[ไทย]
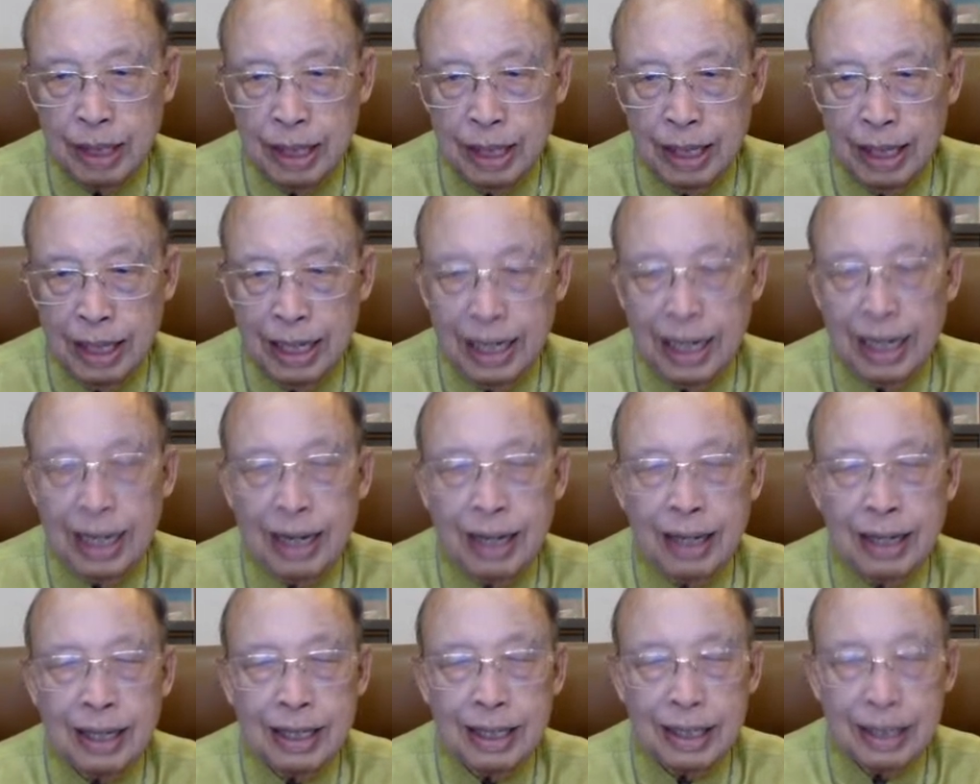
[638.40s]
แหละ
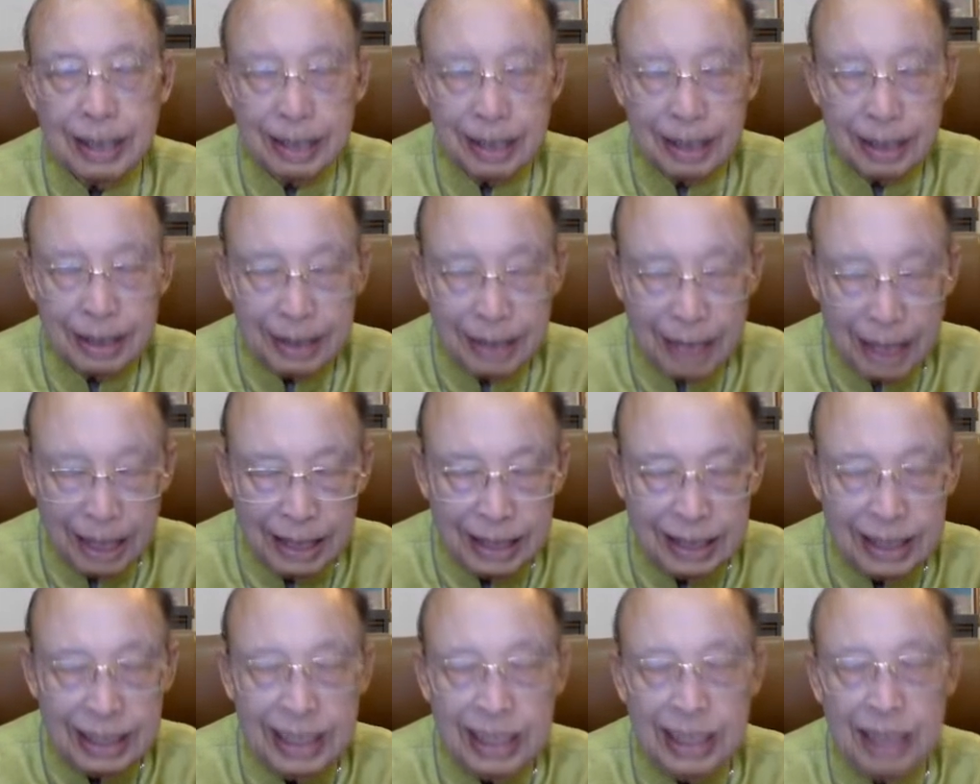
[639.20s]
ทัน
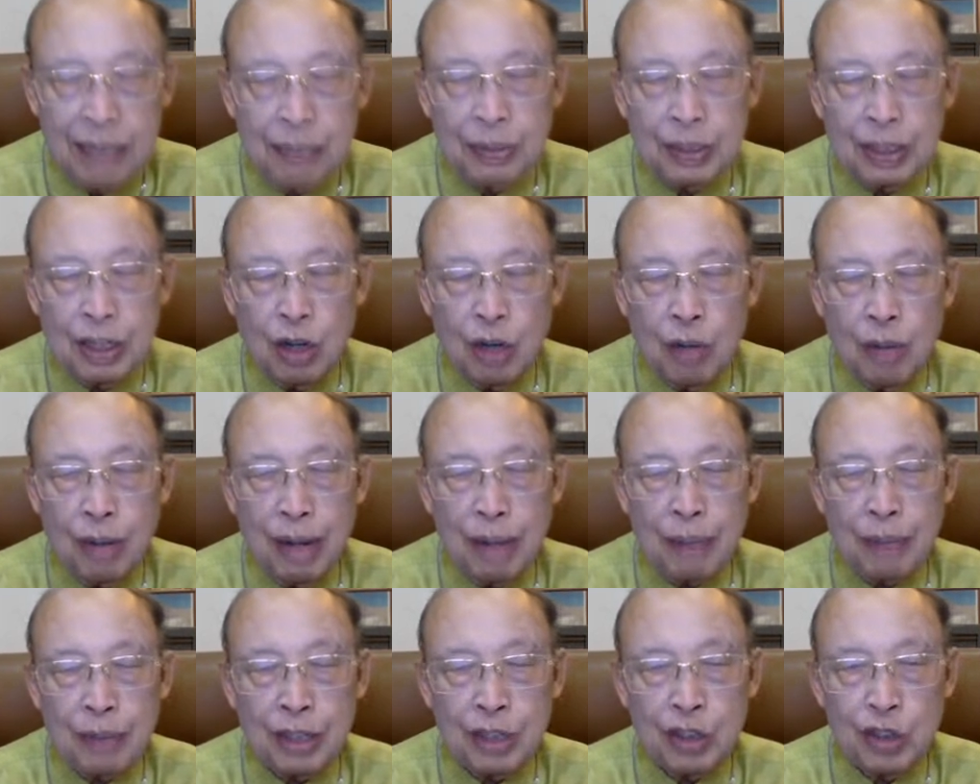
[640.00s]
ทีเพิ่นเข้ามา
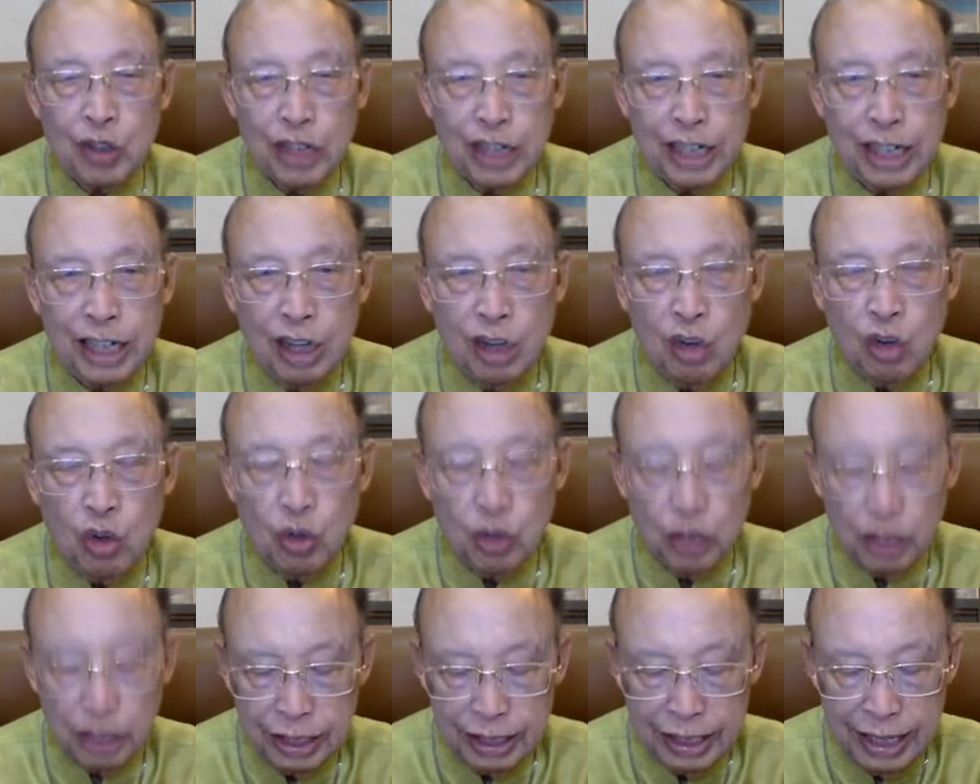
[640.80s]
เพิ่นเขาเห็นให้เขา
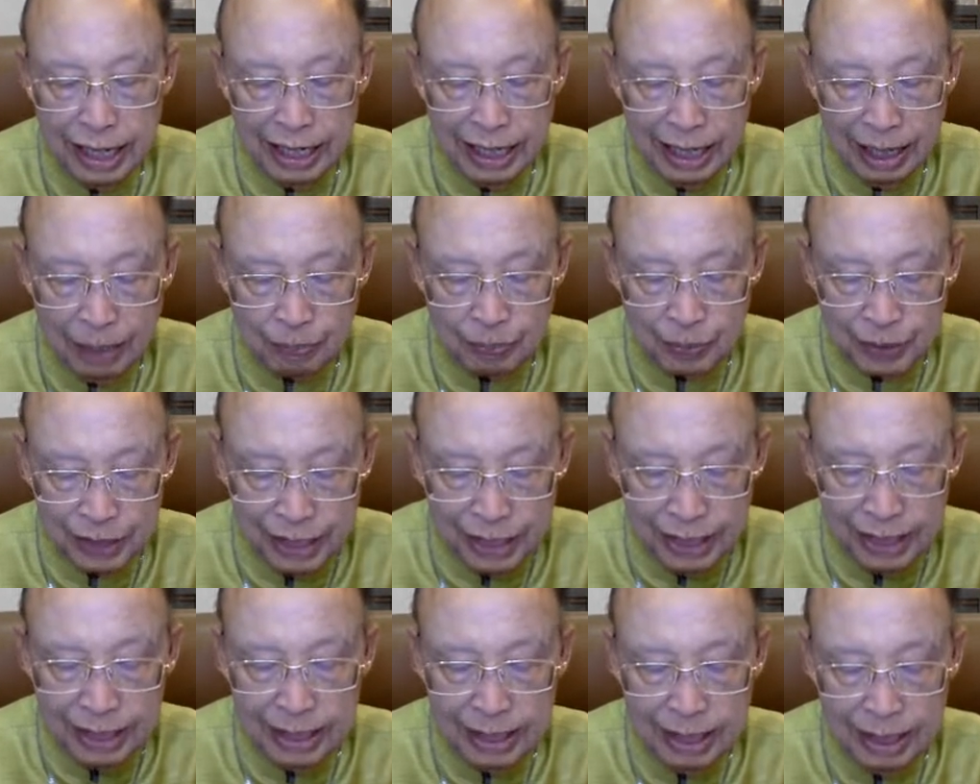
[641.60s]
ได้รับสิท
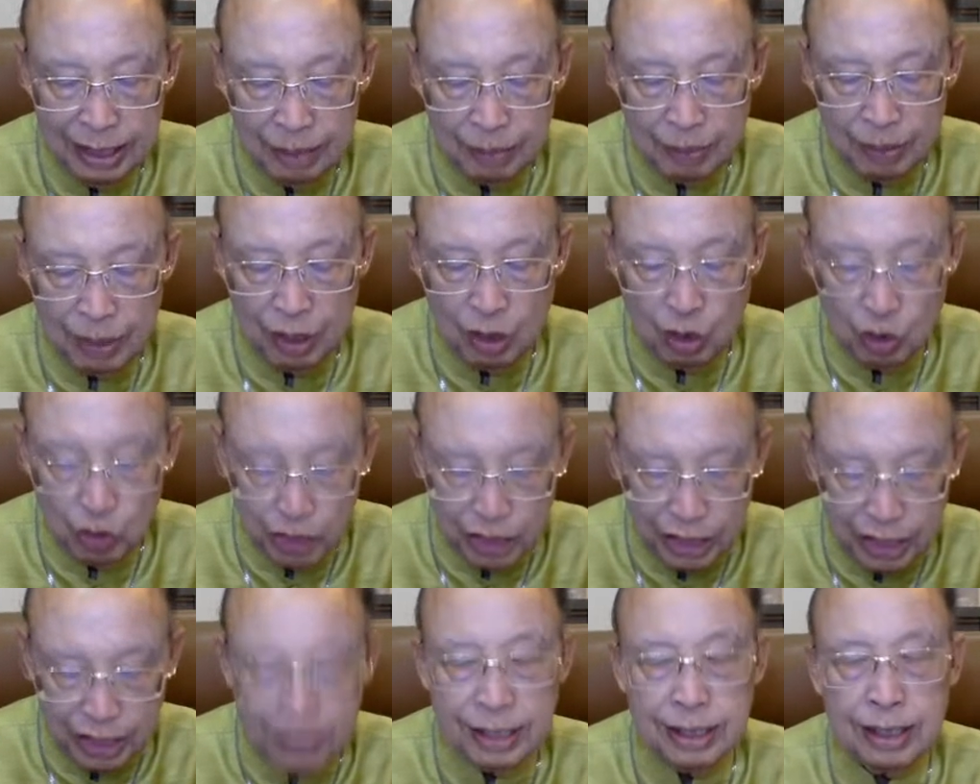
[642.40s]
ธิ์เพิ่นเอาสิ
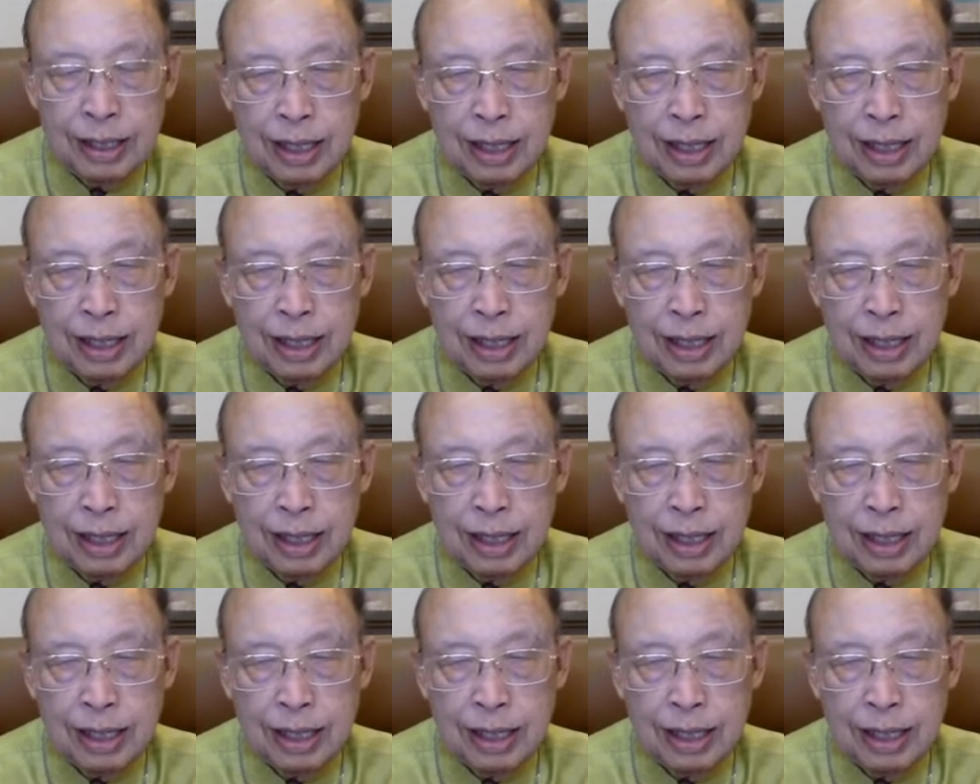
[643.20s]
ทธิ์